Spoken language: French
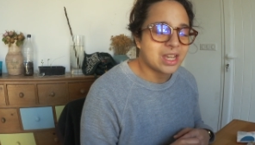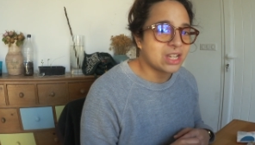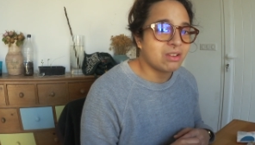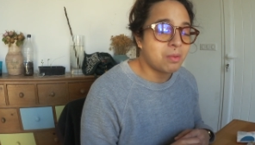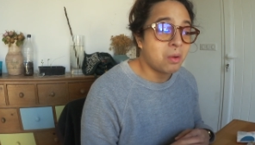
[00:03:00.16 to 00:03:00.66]

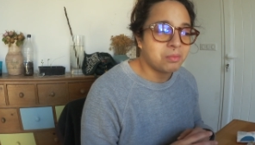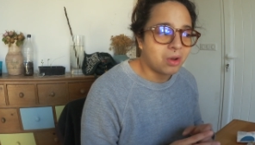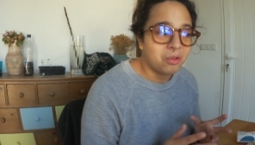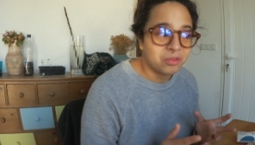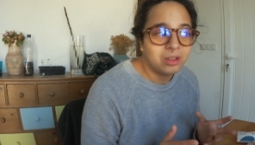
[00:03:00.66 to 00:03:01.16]
j'avais pas
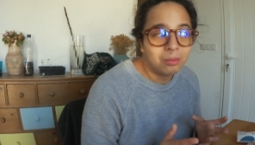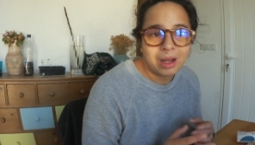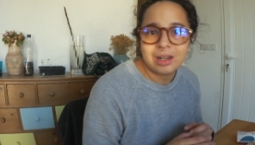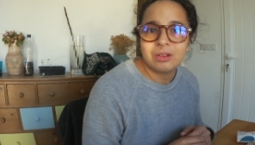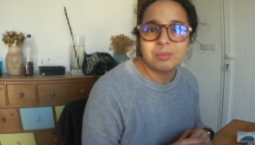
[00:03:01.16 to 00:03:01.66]
envie d'en
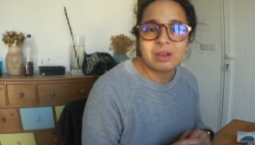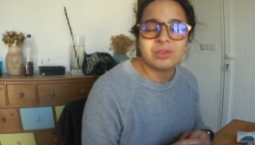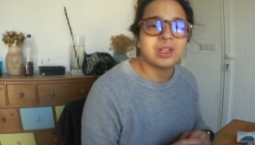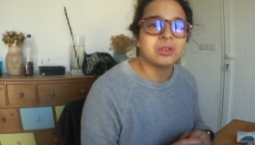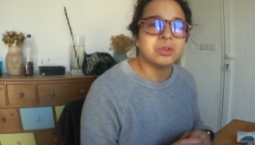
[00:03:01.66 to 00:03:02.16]
parler à une
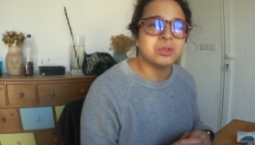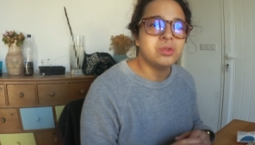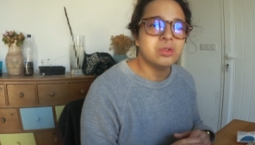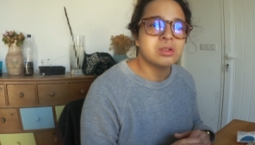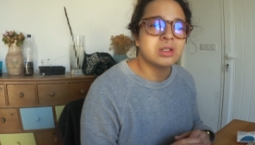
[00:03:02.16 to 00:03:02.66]
parfaite
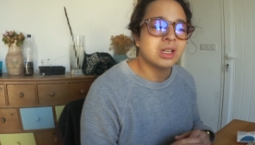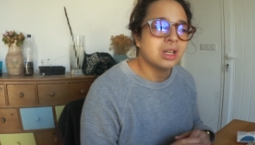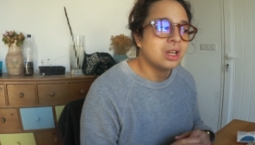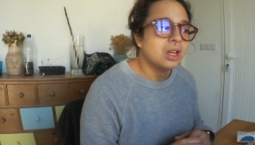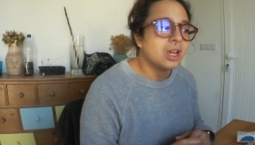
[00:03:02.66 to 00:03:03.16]
inconnue.
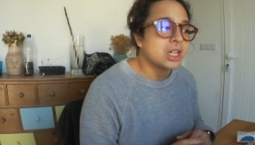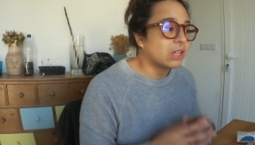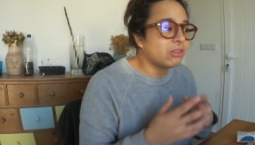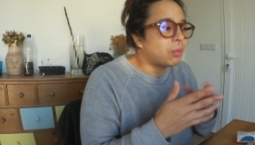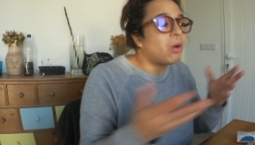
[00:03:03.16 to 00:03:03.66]

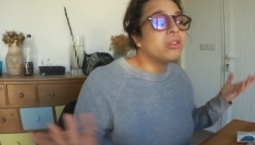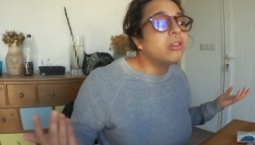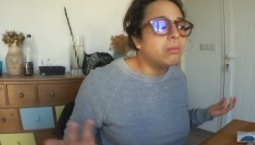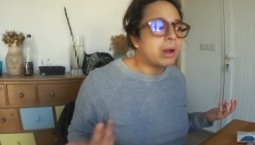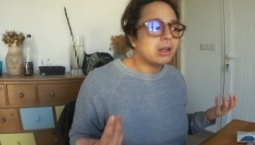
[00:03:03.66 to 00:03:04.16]
J'avais pas envie d'en